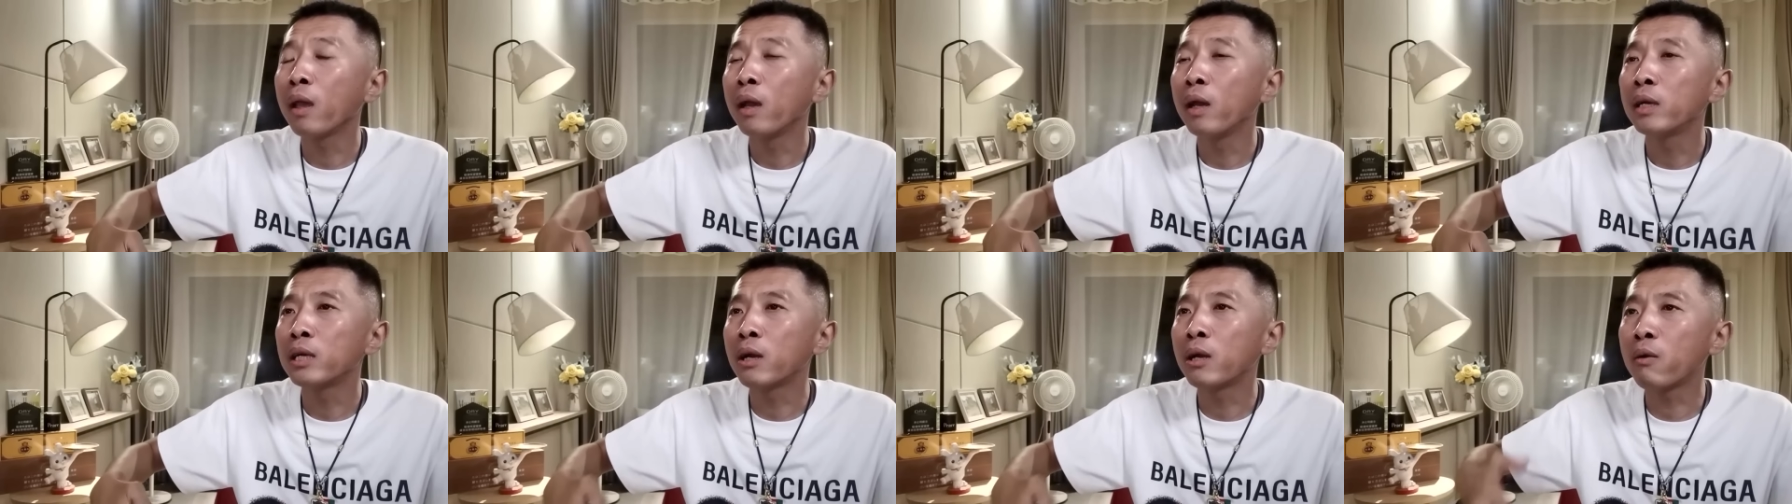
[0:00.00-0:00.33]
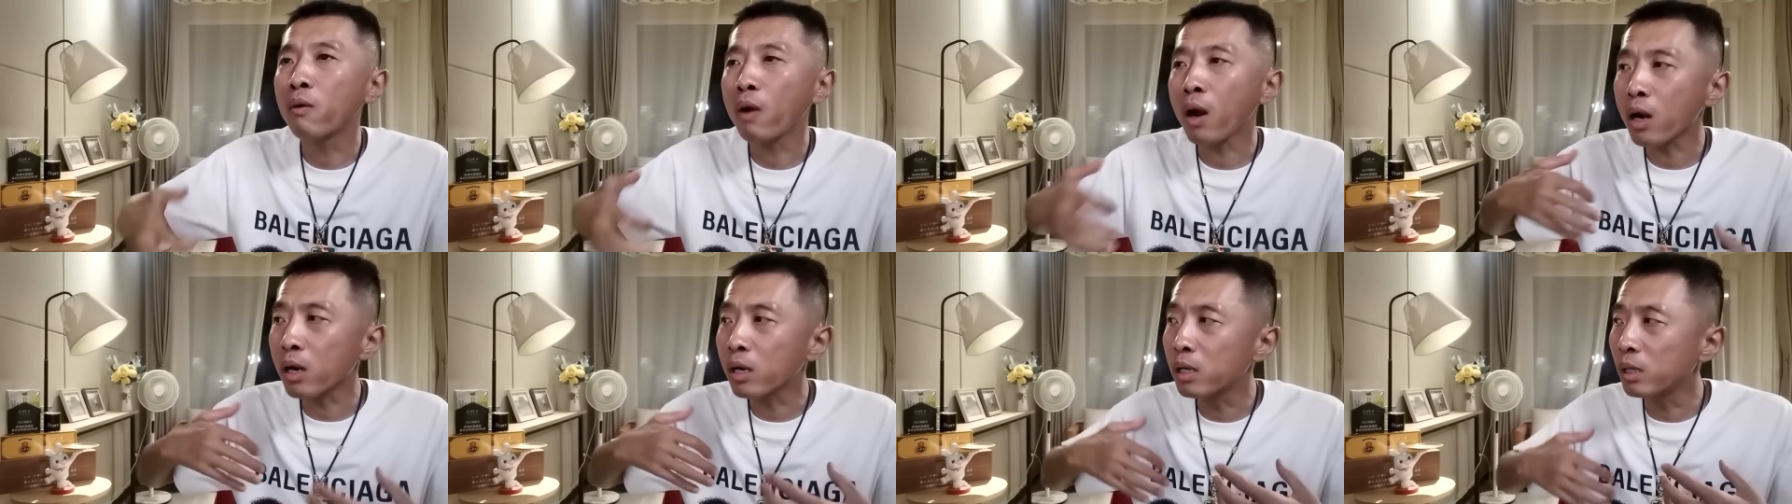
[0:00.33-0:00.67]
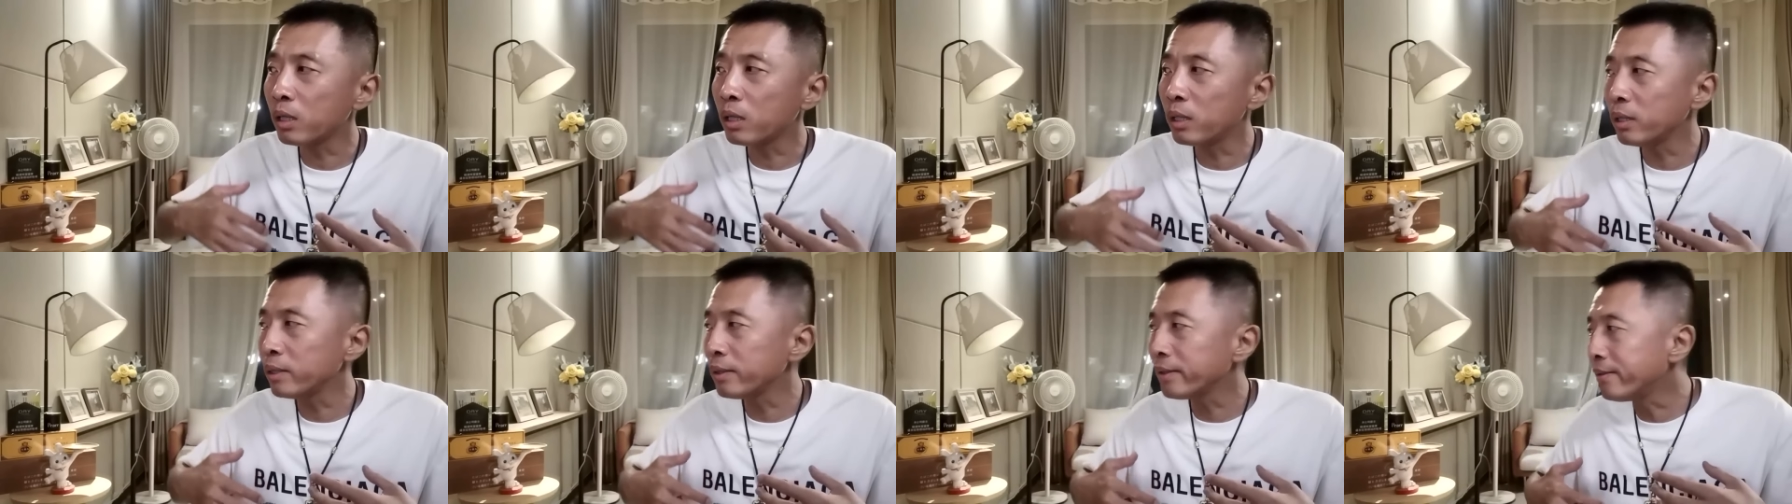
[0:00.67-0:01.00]
然后二
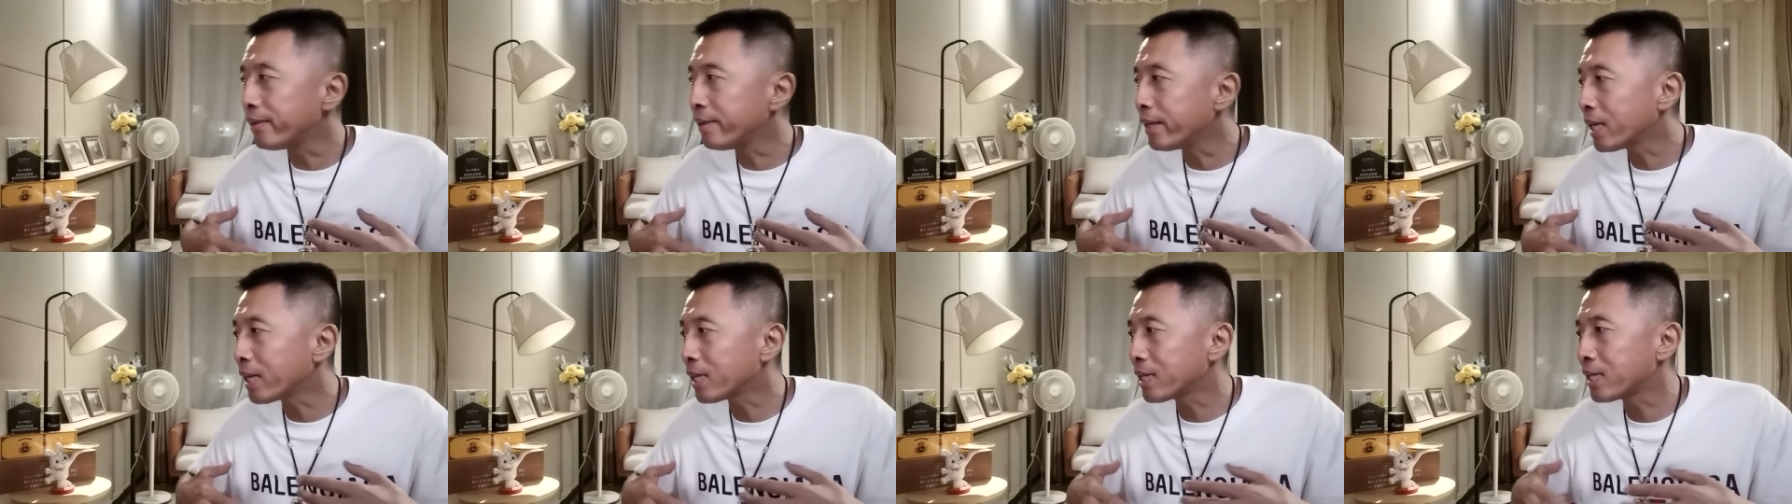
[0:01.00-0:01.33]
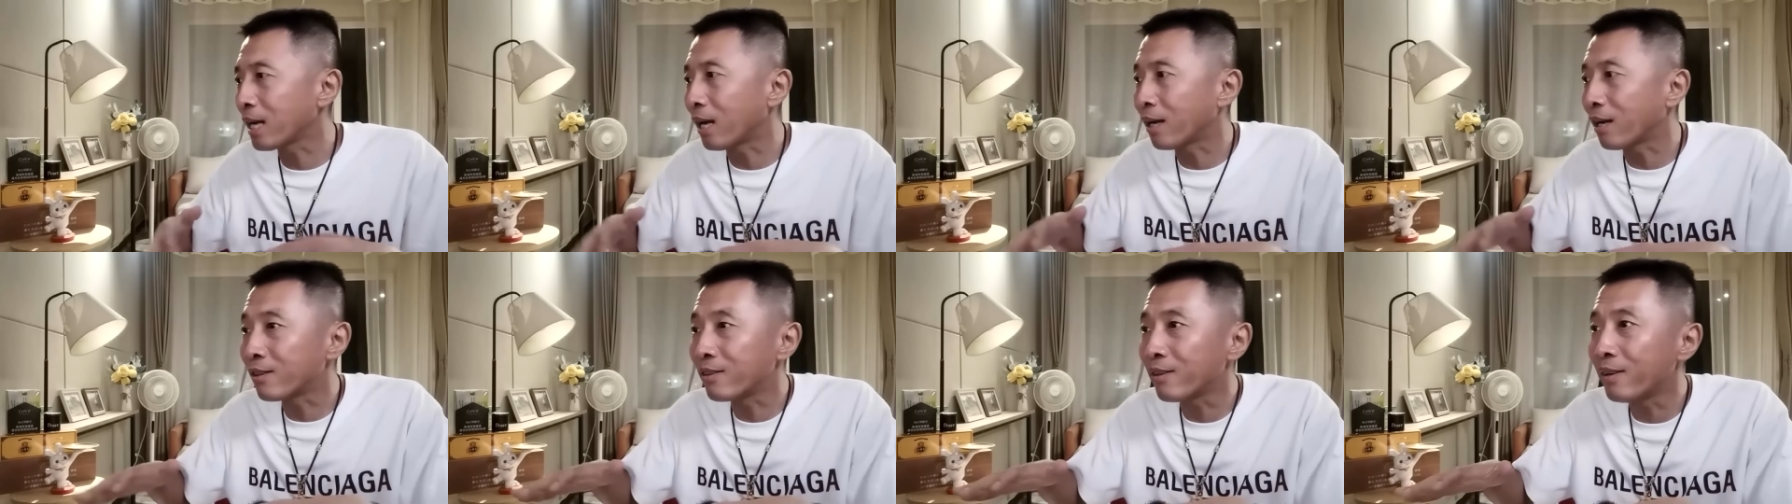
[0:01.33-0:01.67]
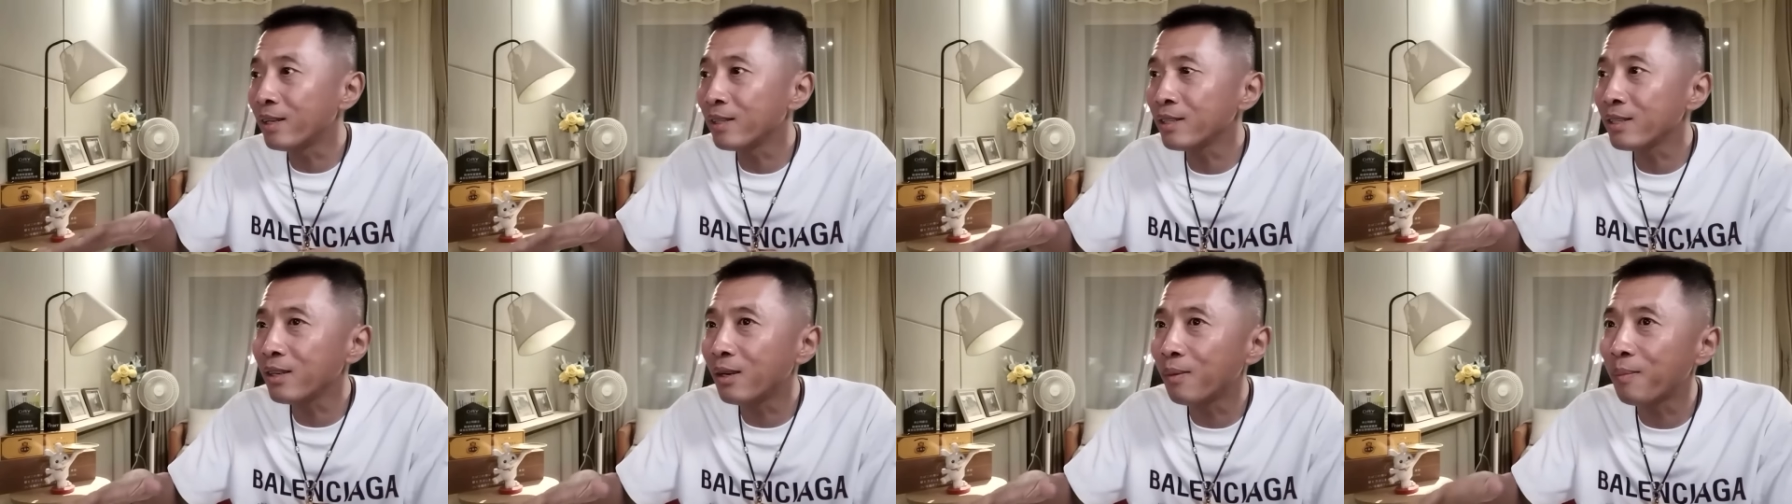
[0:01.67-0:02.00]
哥呢一过来假装要